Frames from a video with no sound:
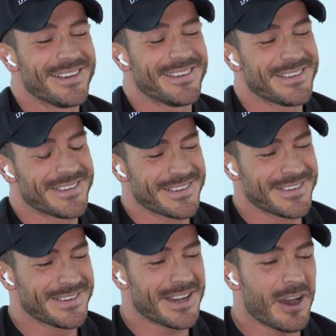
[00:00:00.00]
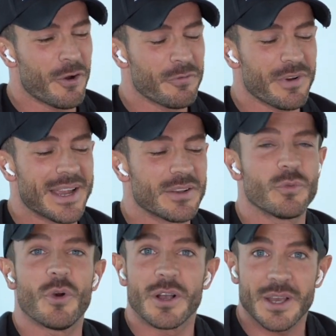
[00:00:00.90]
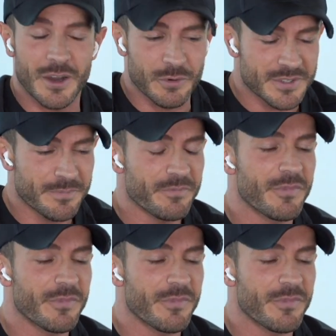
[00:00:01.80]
Äh, auf ein Workout.